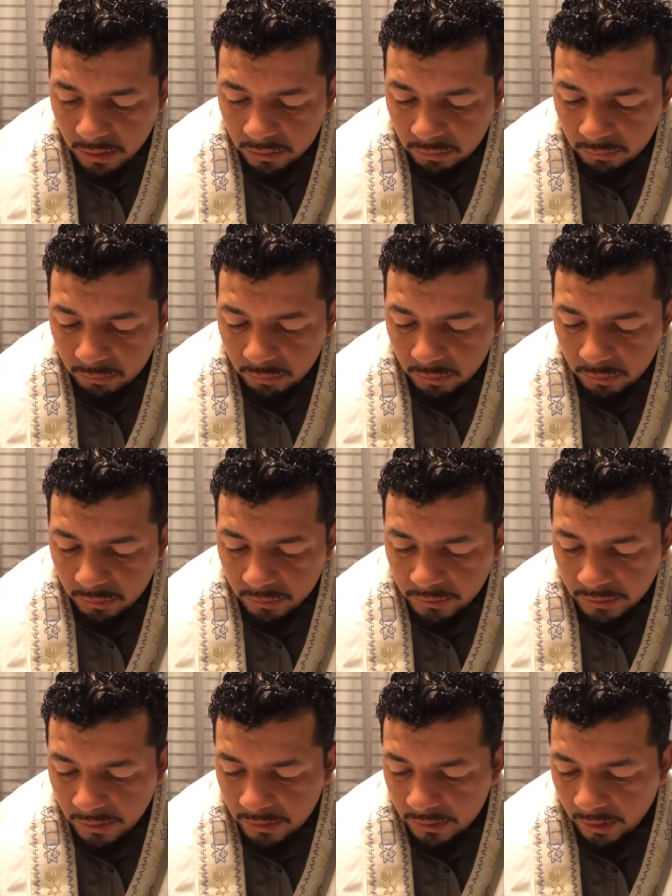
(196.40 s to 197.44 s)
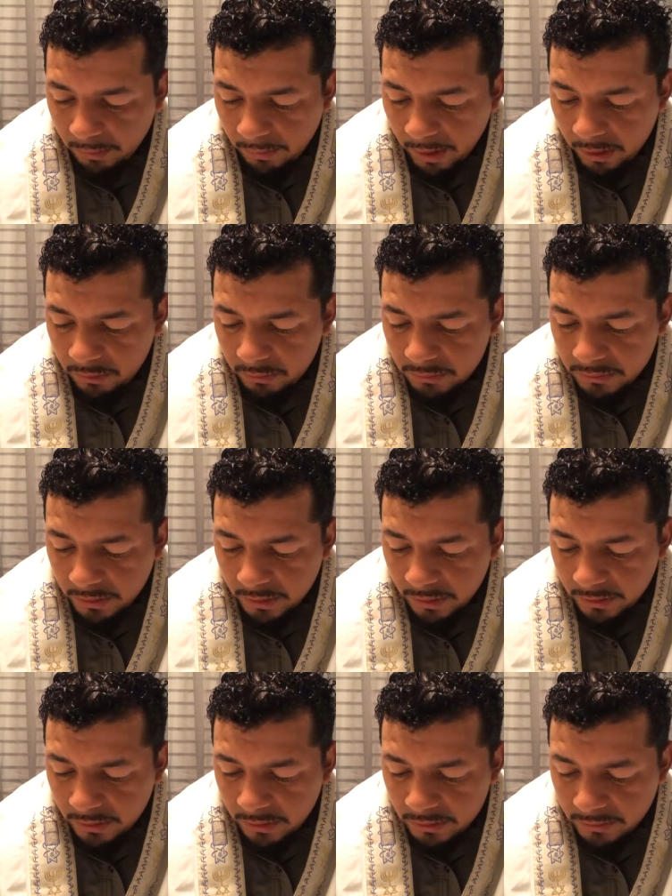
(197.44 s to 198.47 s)
tumultos, en trabajos,
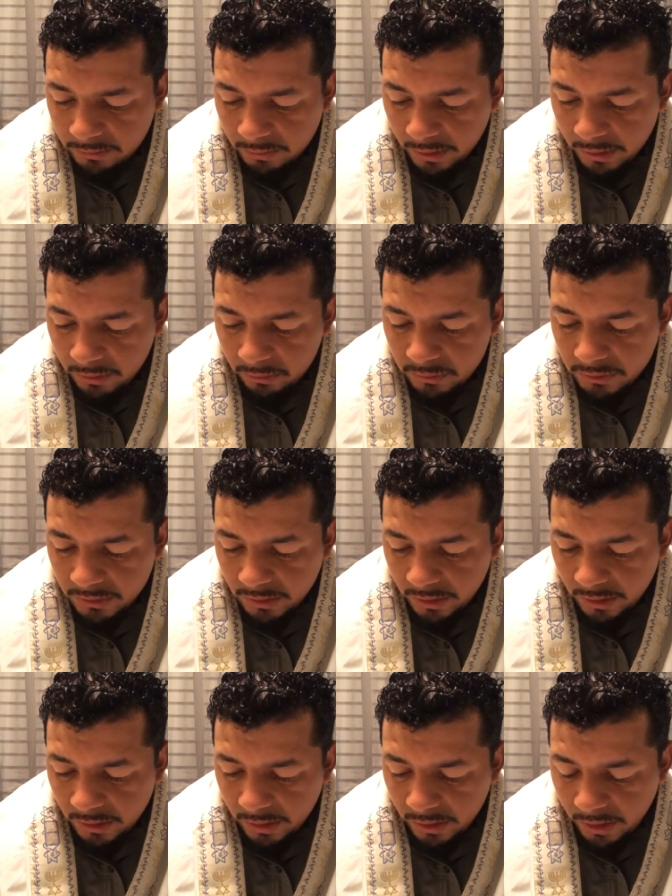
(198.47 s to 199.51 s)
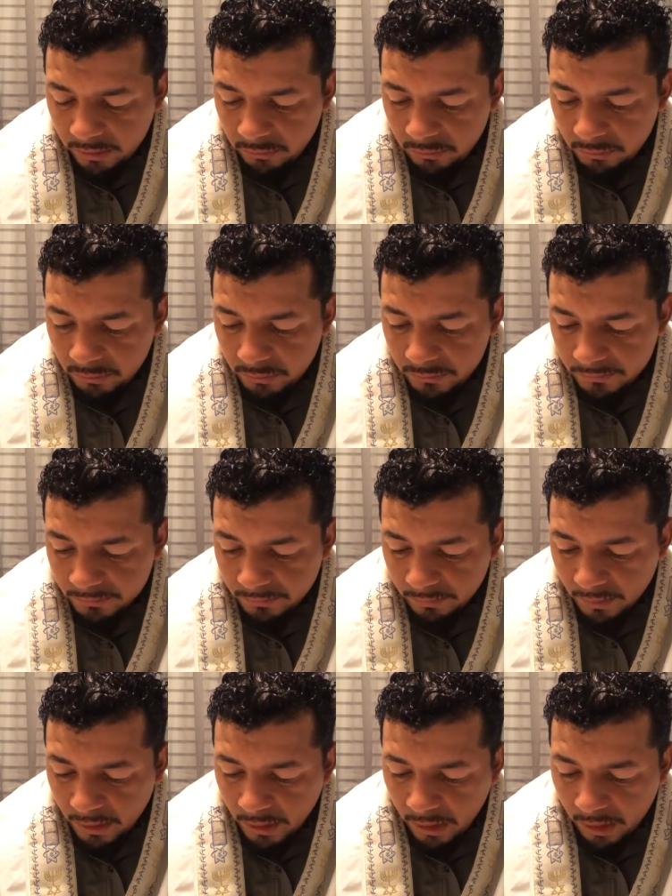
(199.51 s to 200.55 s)
en desvelos, en ayuno,
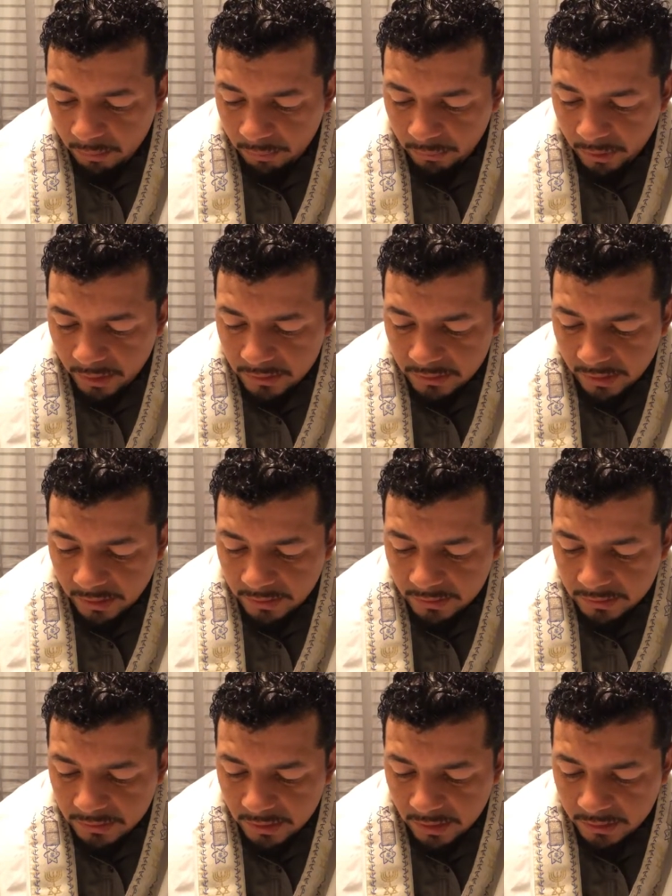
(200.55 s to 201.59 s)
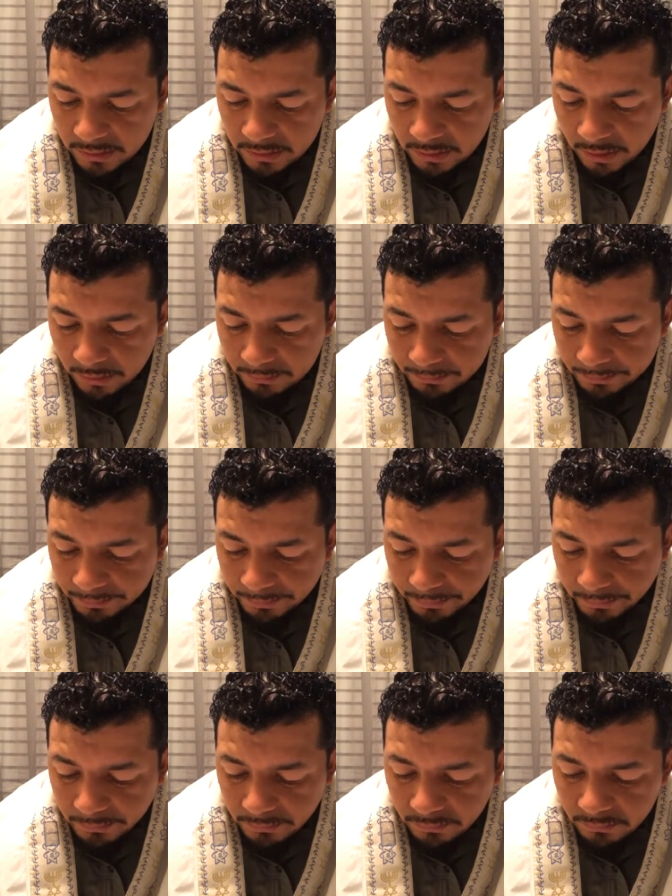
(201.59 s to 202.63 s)
en pureza, en ciencia,
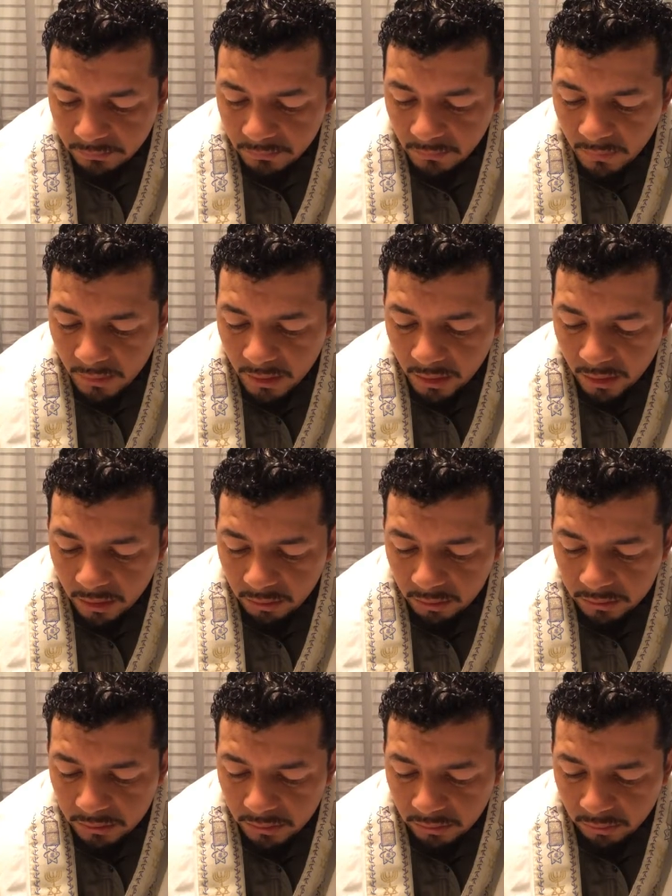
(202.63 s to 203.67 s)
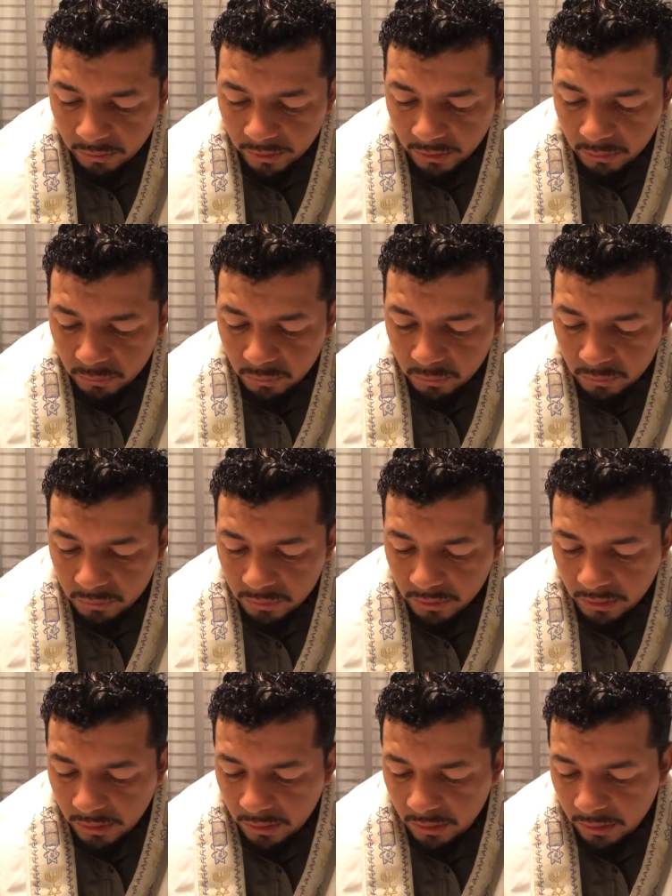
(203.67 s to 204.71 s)
en longitud,
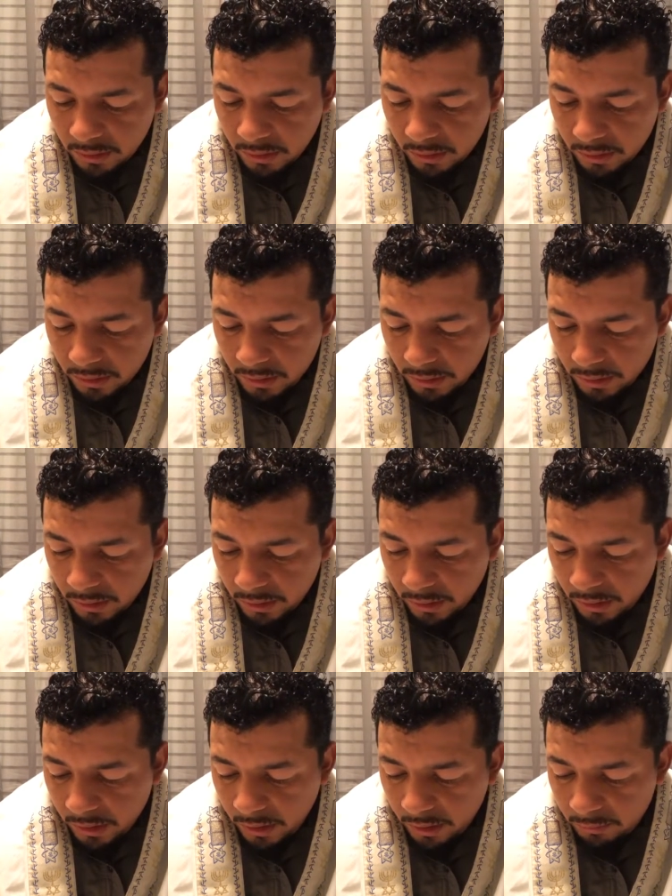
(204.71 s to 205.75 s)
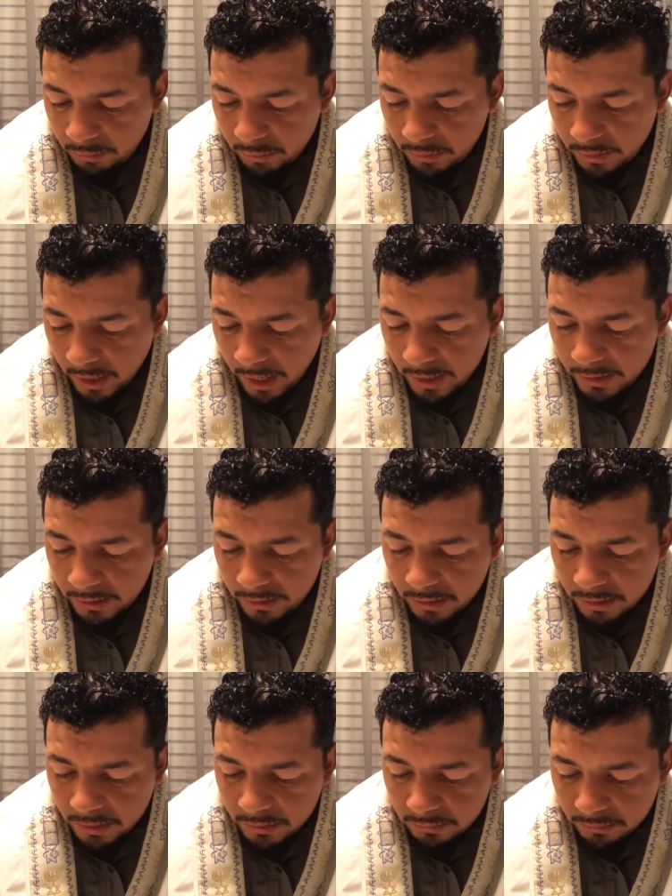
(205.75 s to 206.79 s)
en bondad, en
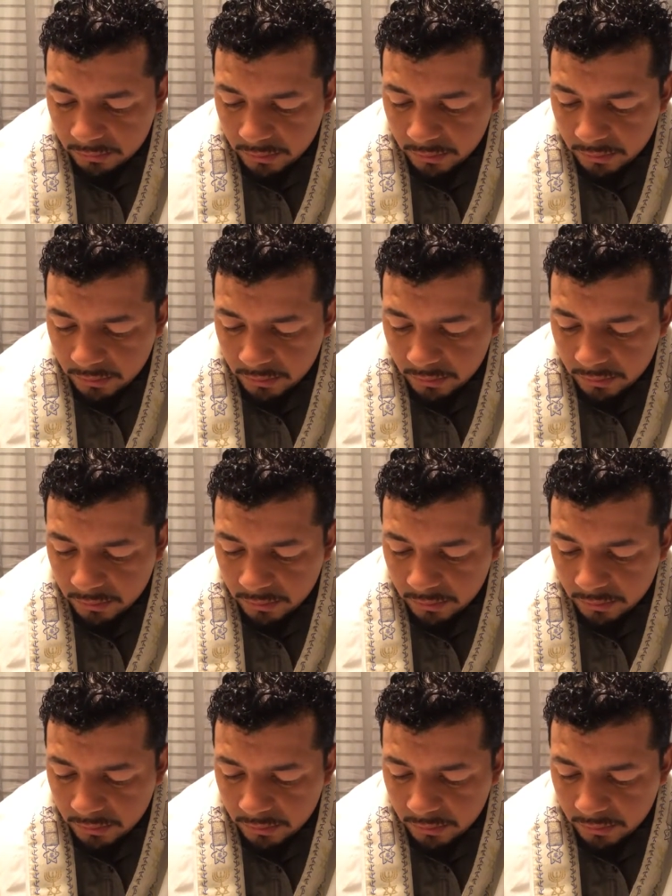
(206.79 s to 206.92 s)
el,